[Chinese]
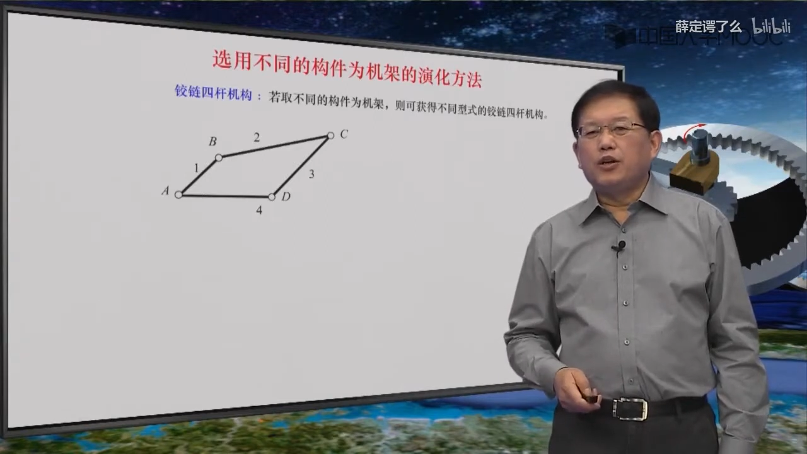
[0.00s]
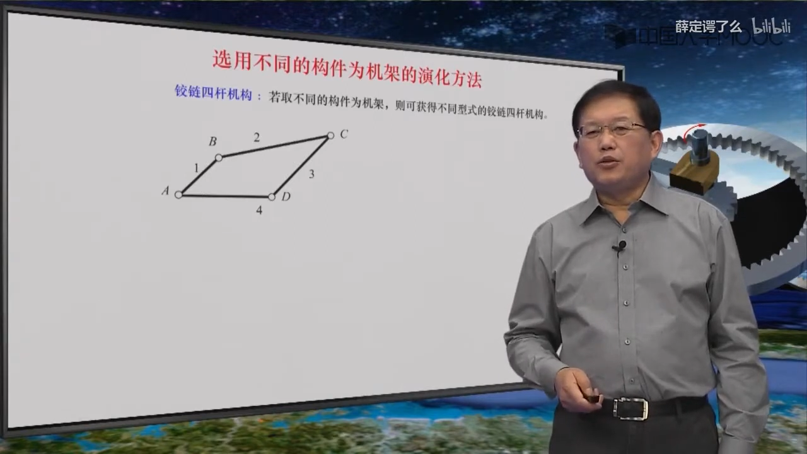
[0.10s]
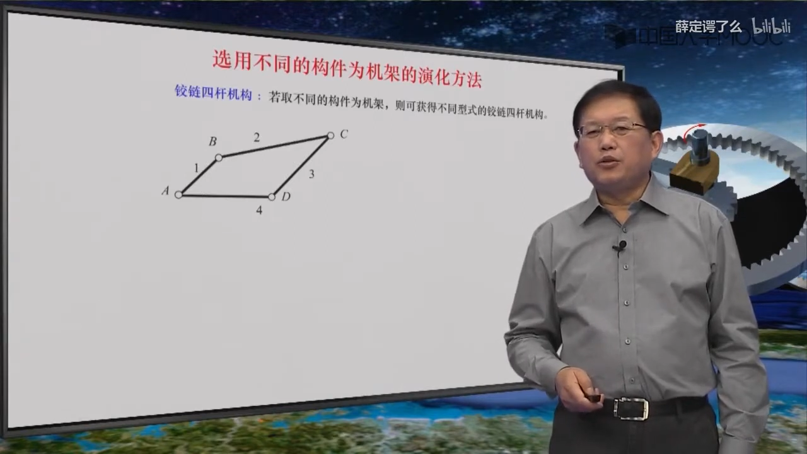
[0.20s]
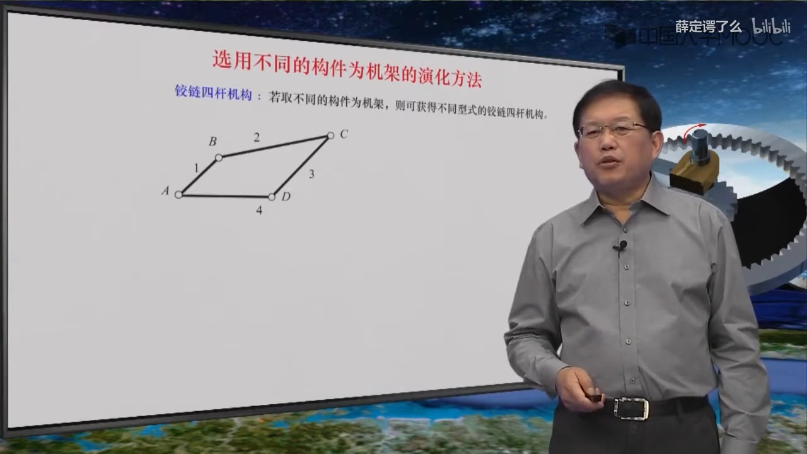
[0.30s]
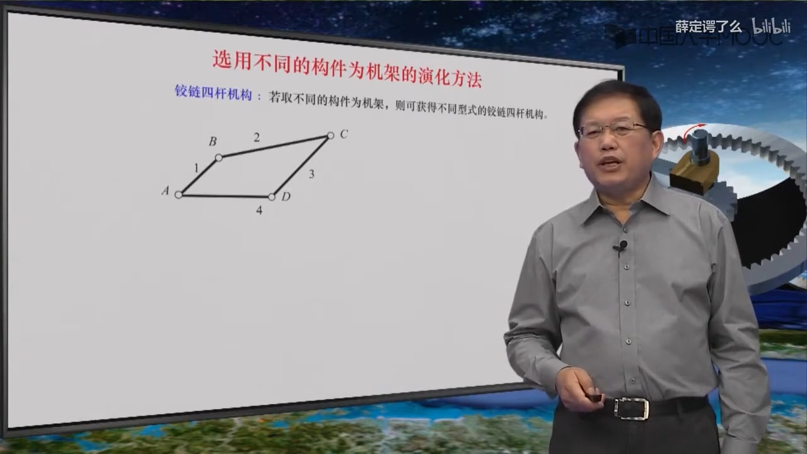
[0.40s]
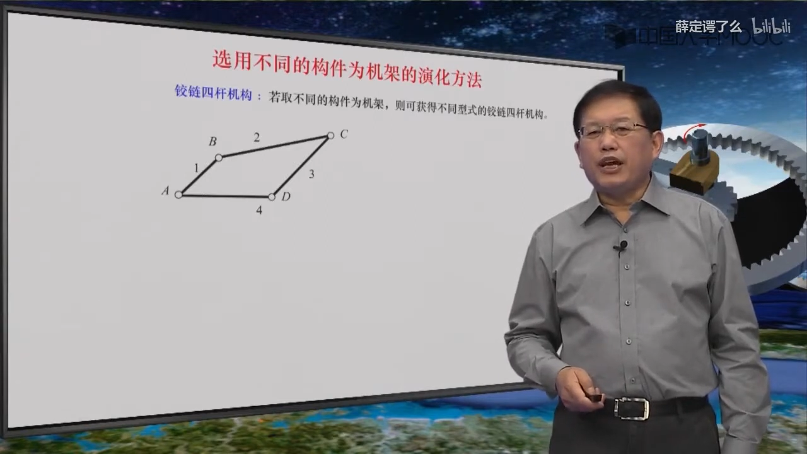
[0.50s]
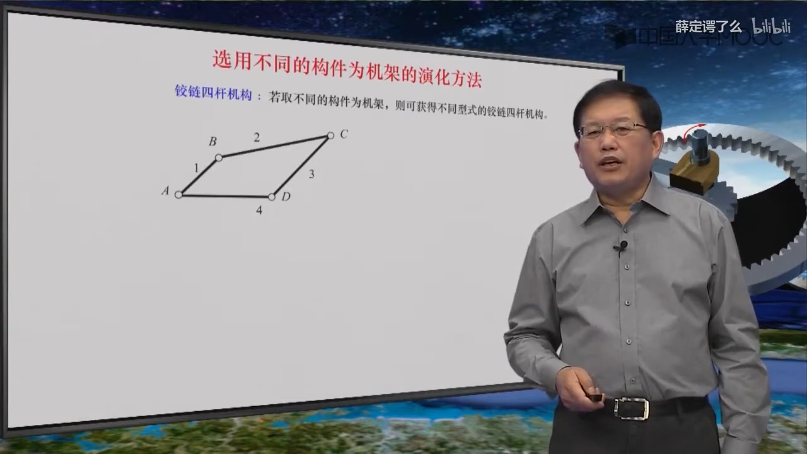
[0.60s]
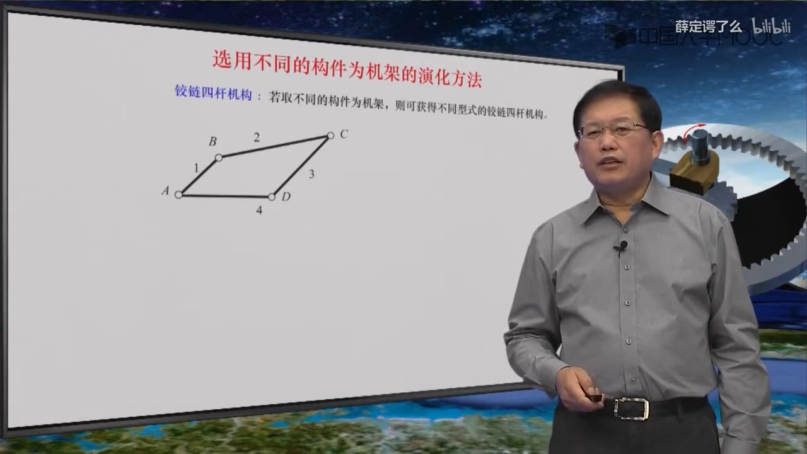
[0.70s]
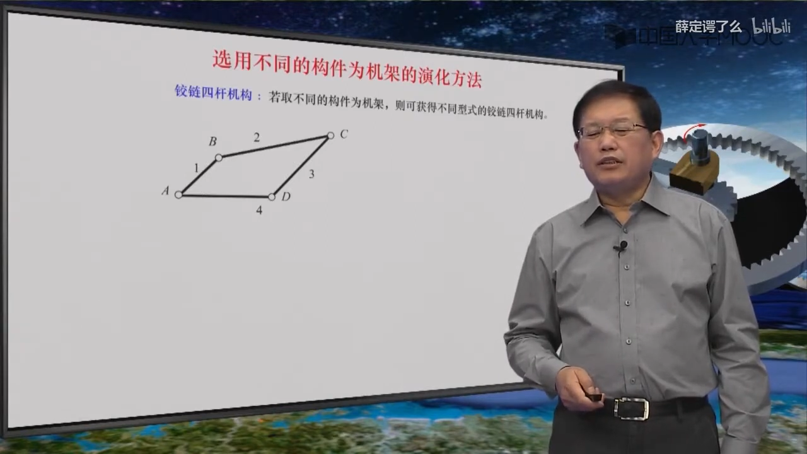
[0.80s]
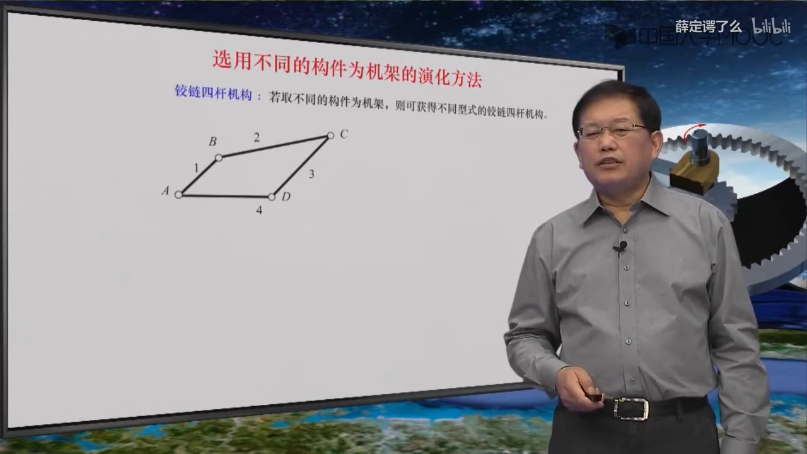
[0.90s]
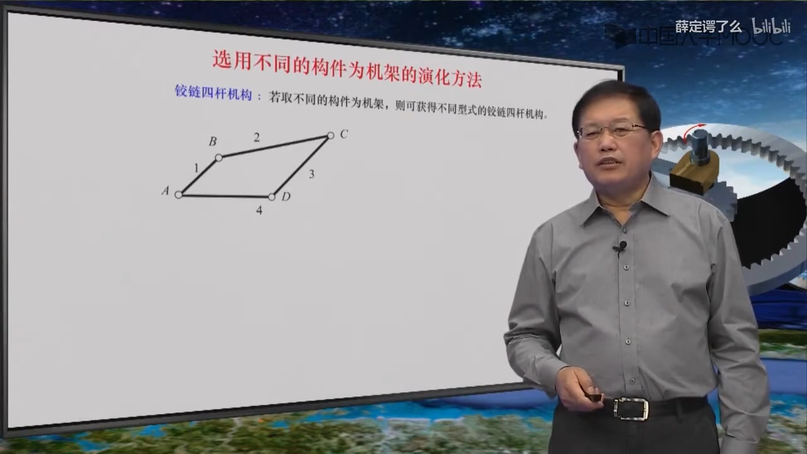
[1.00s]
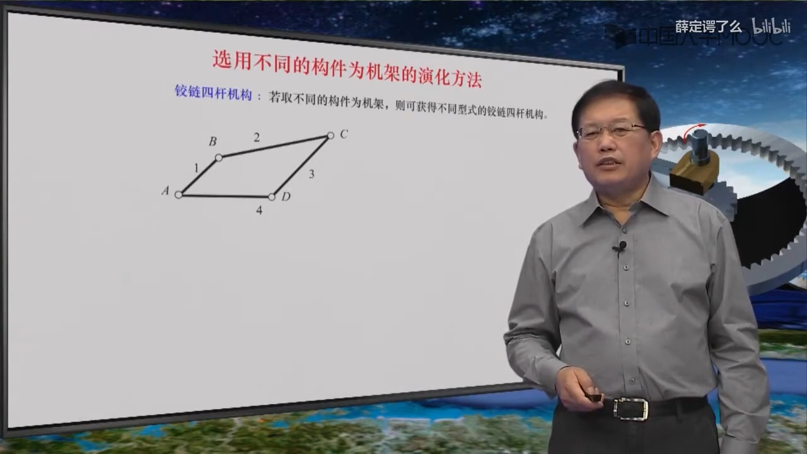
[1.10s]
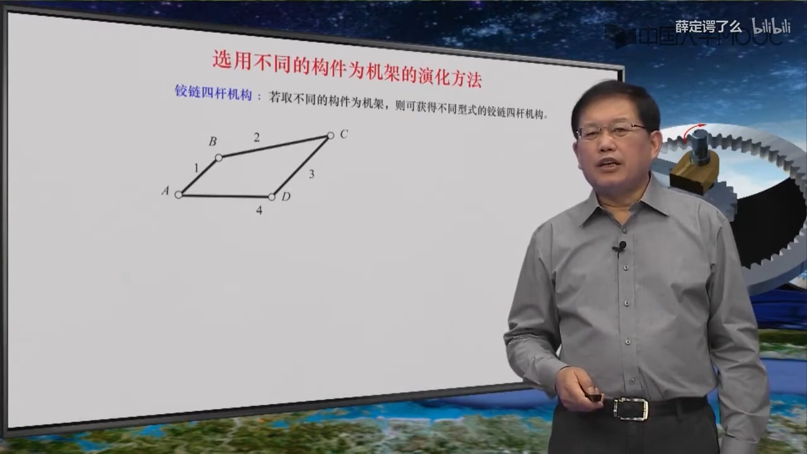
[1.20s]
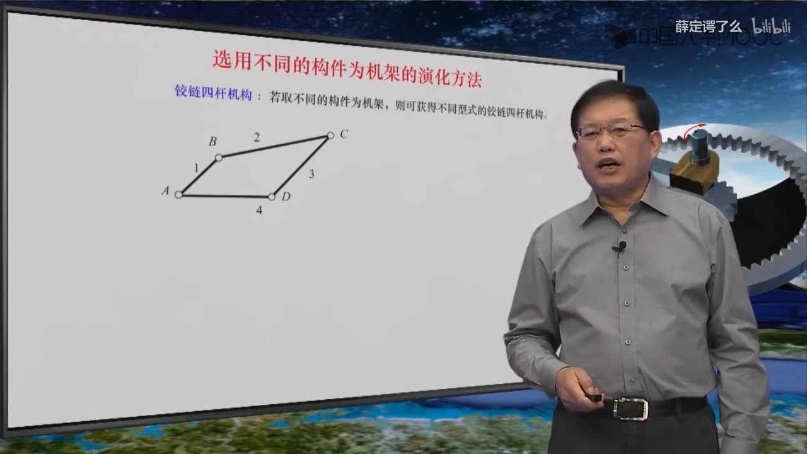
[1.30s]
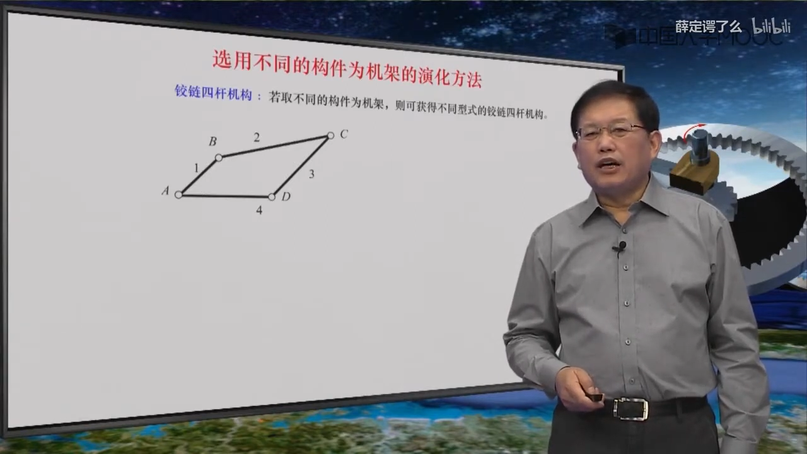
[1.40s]
运动链
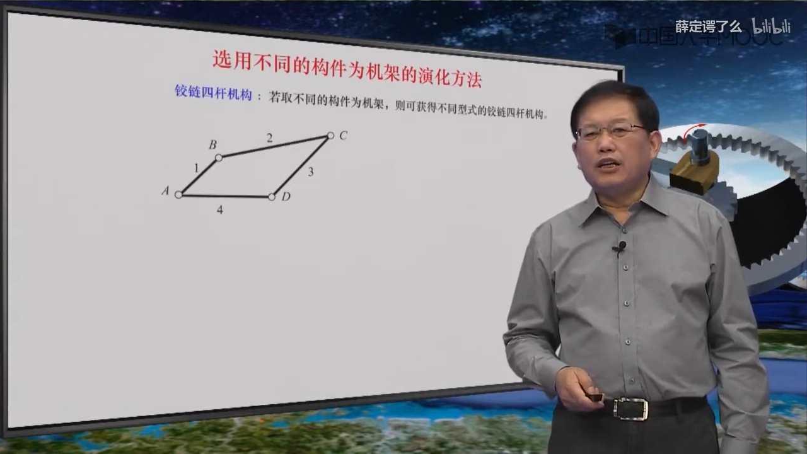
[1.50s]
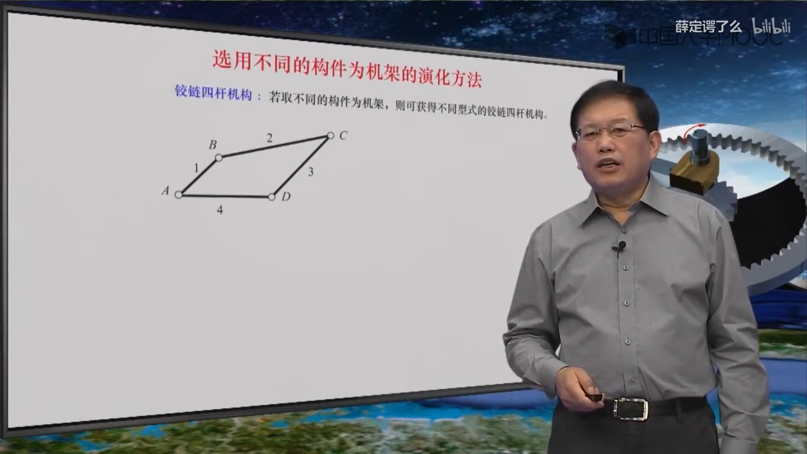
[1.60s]
啊。